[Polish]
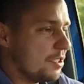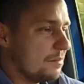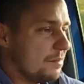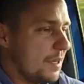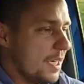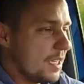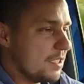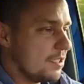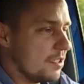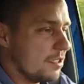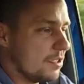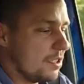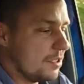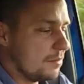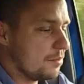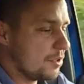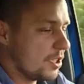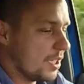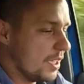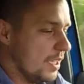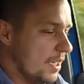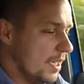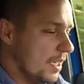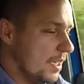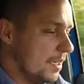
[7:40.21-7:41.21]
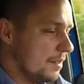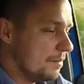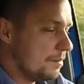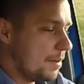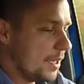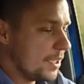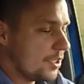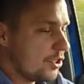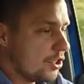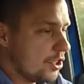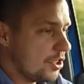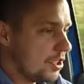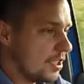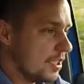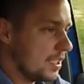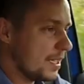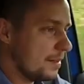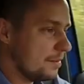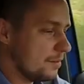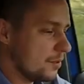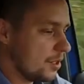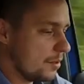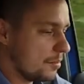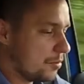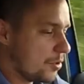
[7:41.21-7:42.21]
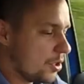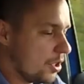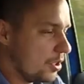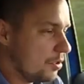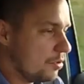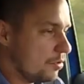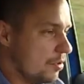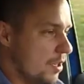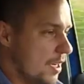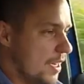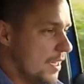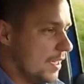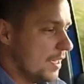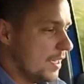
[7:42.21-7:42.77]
że bardzo dobrze patrzy się nam do przodu.